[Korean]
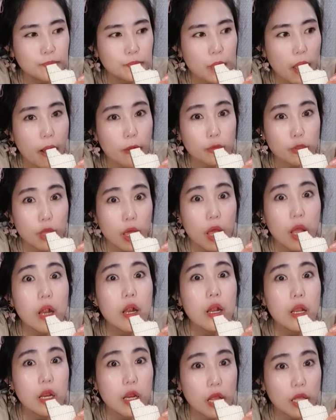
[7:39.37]
하고
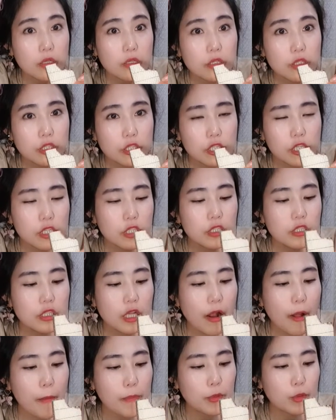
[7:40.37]
데일리 렌즈 끼는
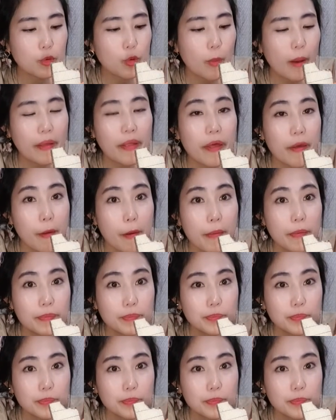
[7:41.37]
사람들도 많아요